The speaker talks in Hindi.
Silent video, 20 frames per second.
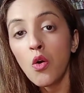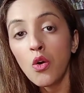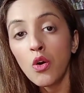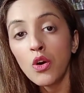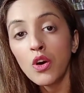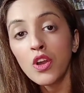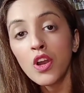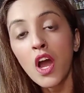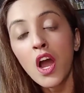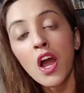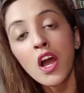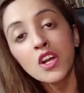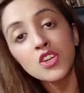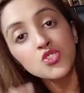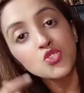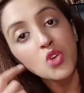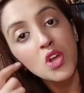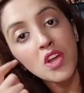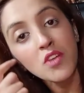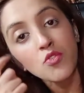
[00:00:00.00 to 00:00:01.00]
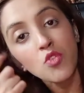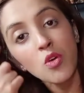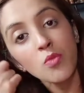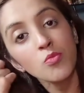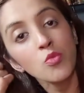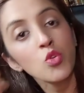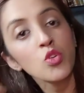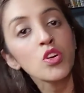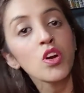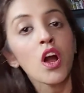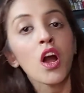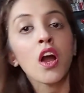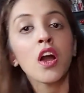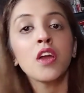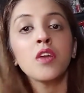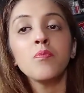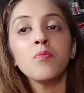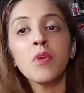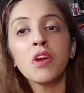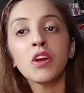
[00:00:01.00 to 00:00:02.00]
और आज जो है वो हम लोग
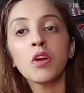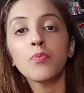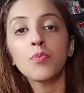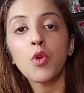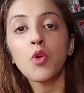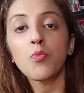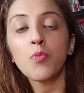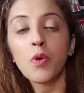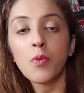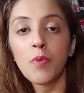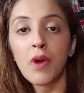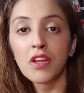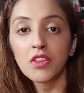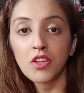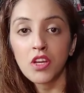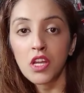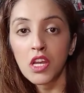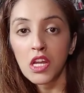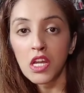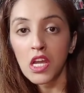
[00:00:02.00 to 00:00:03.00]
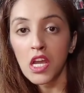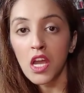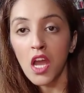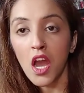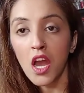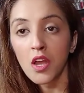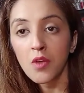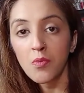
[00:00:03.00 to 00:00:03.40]
आई मेकअप के ऊपर बात करेंगे